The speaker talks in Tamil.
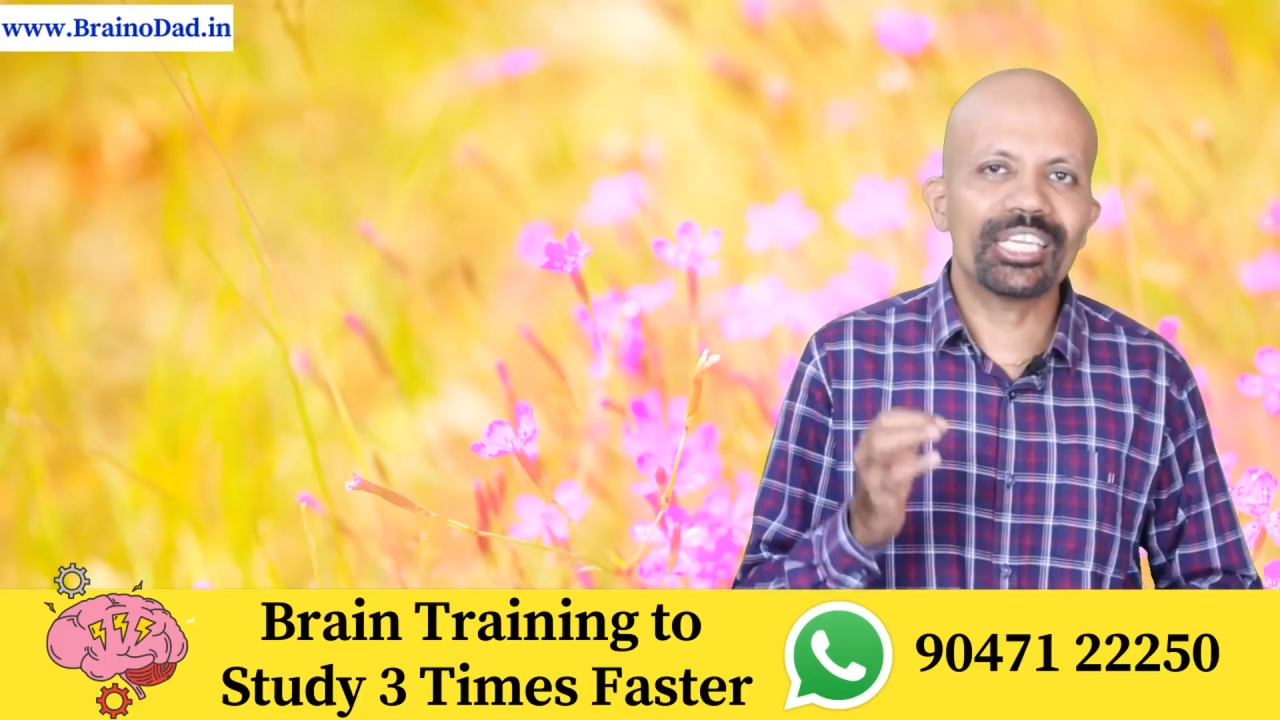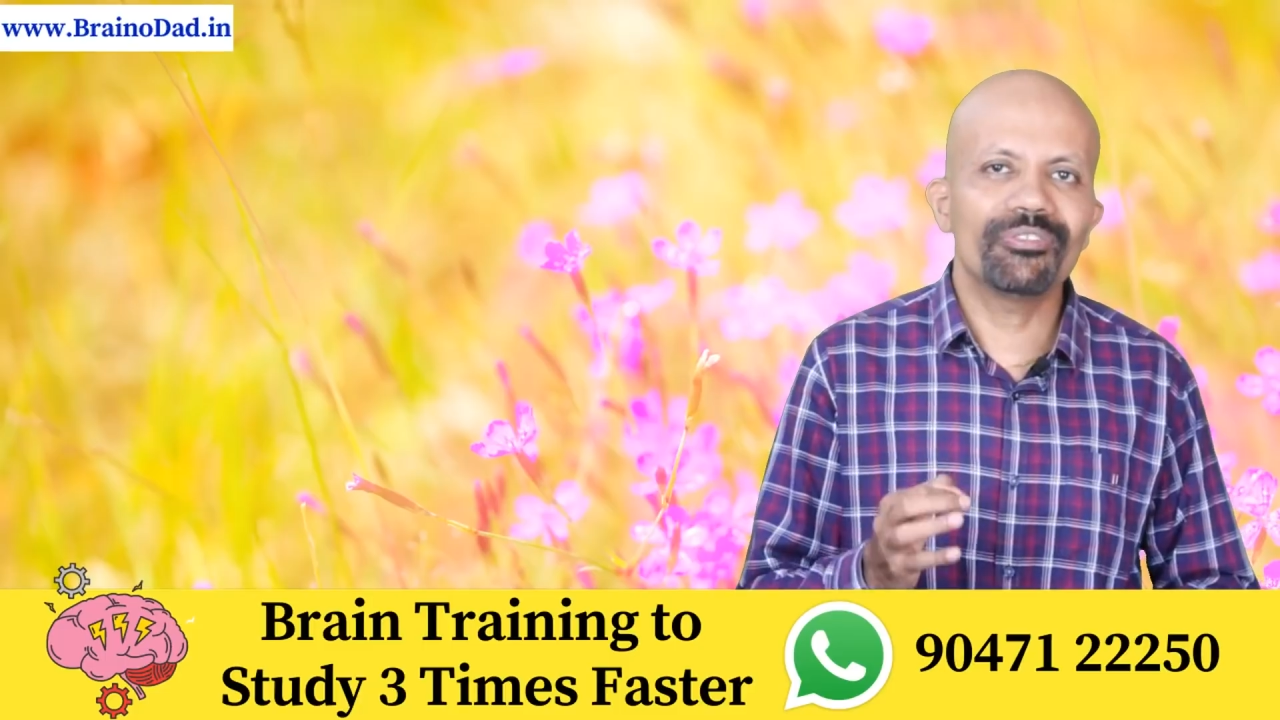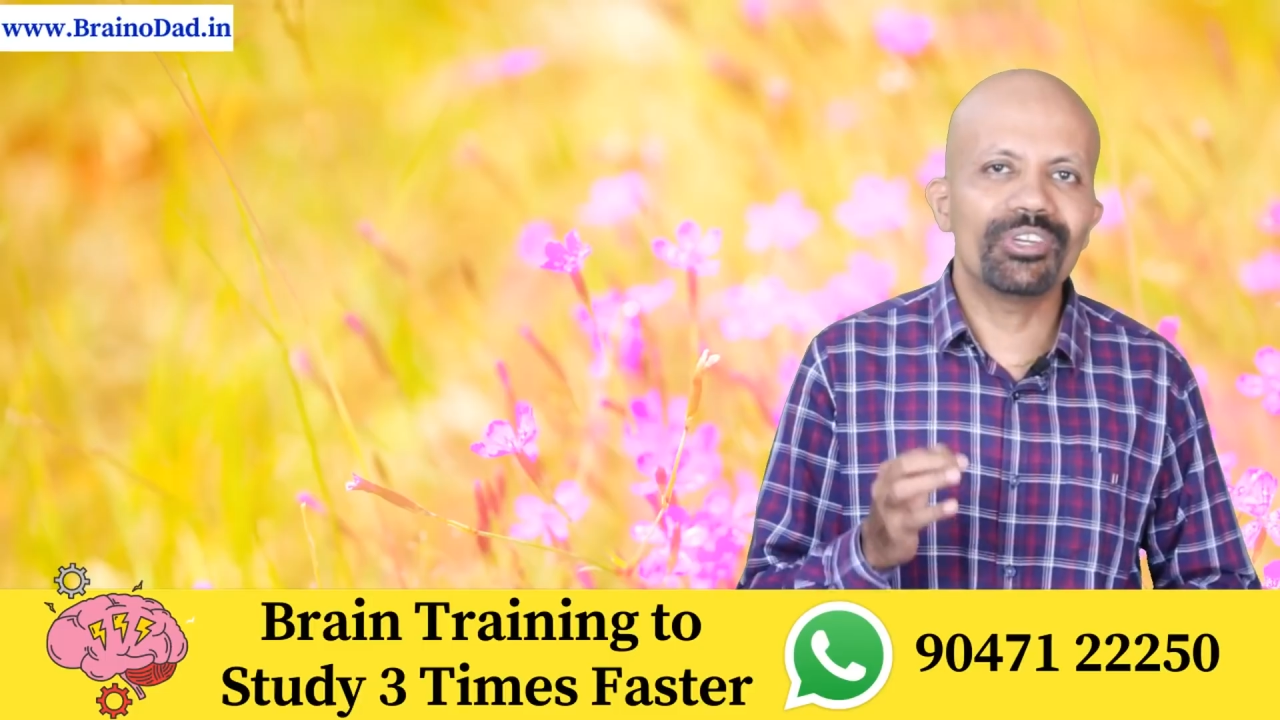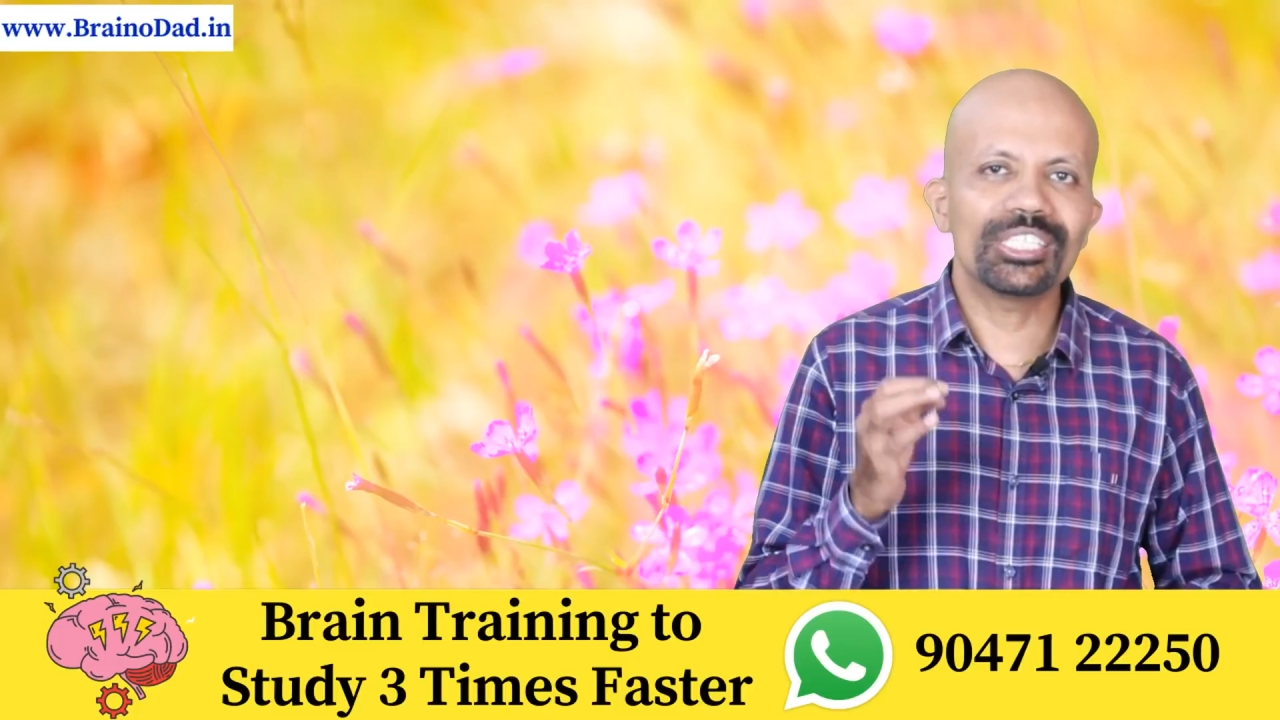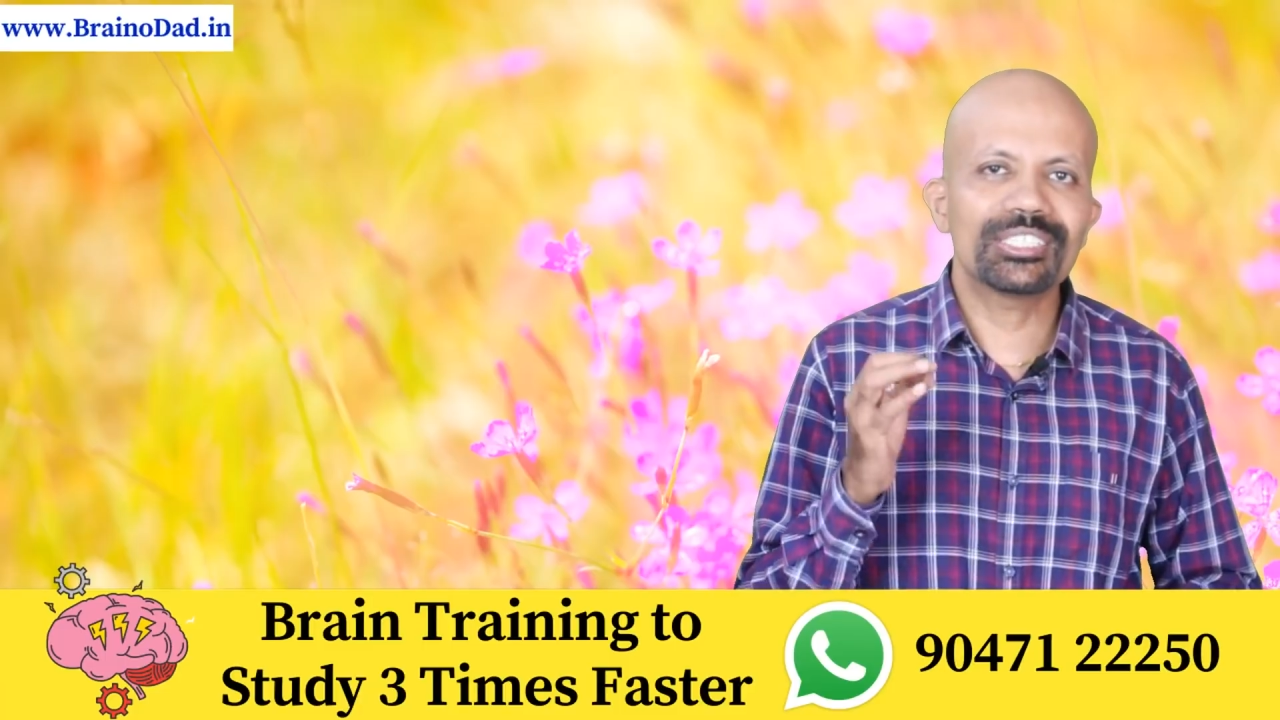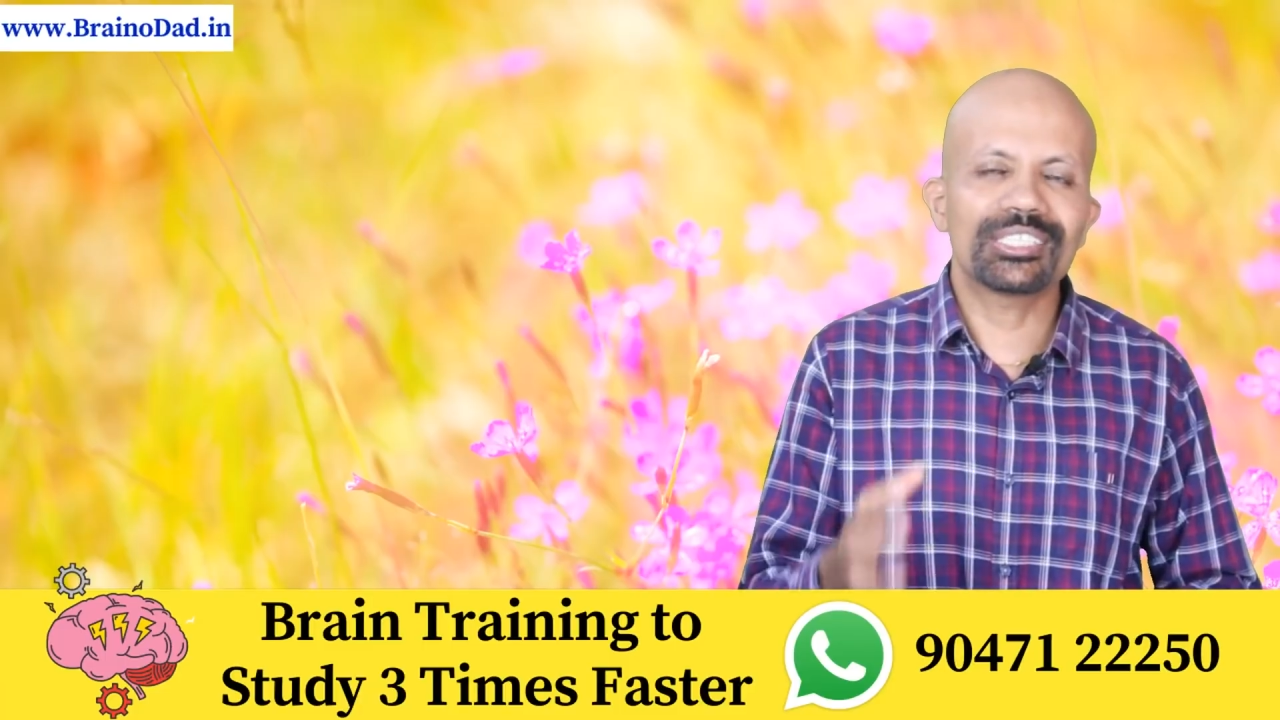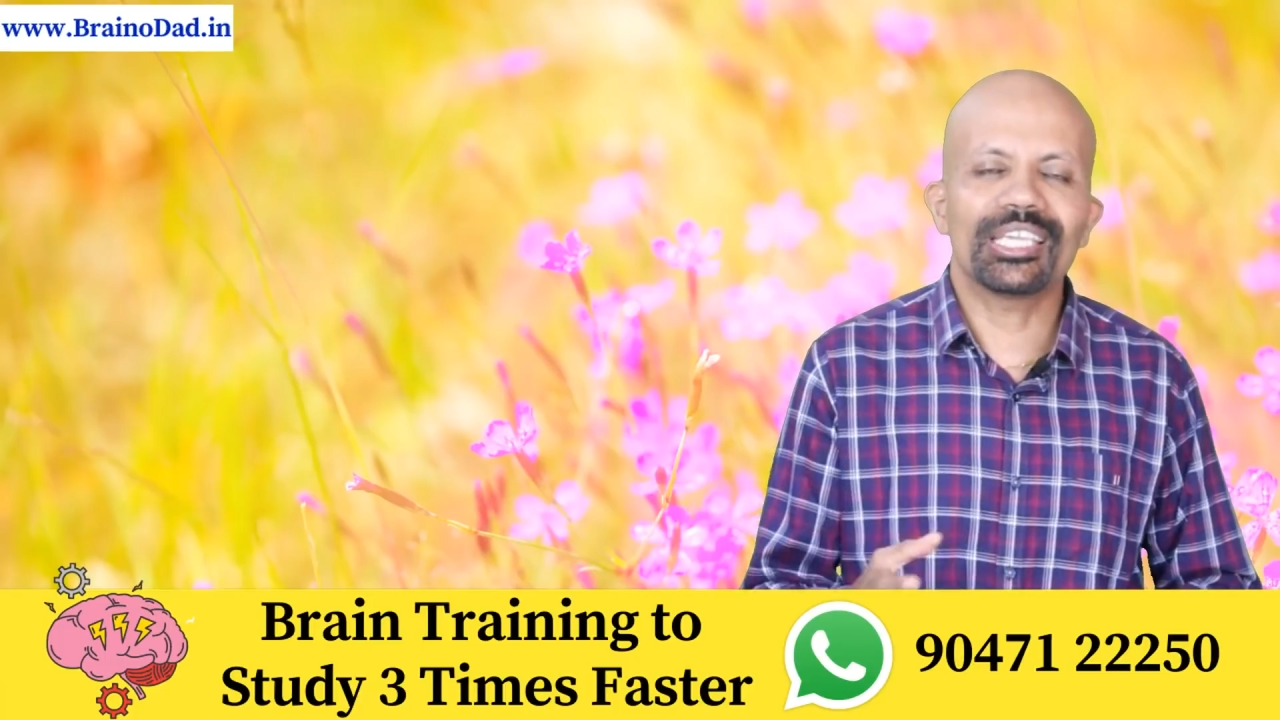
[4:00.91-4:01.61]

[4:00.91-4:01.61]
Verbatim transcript: ஆக்டிவிட்டிஸ்